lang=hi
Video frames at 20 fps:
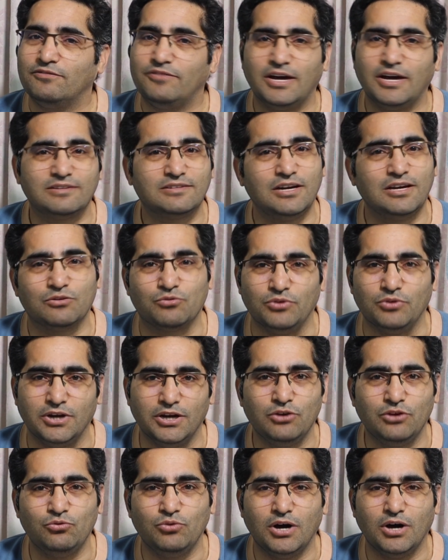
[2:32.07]
फैसला कोई
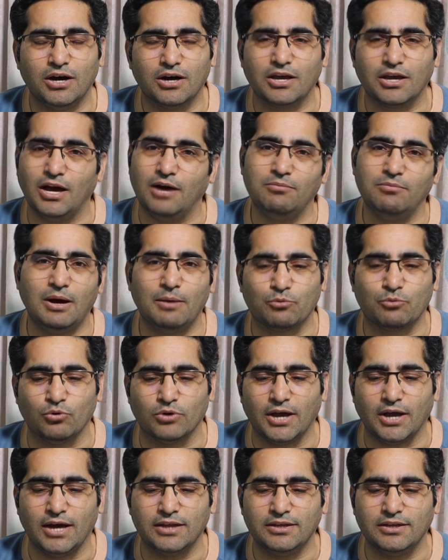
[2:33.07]
नहीं हुआ कि हम
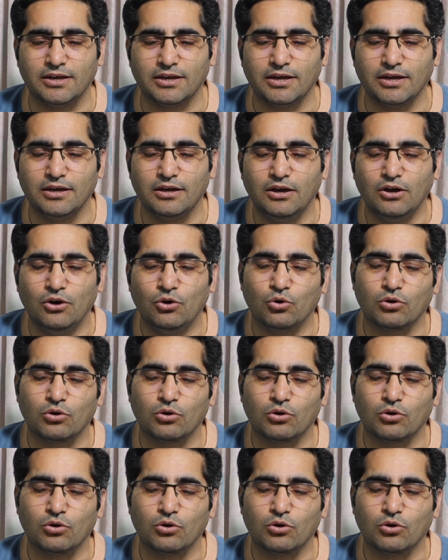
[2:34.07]
आपको क्या देंगे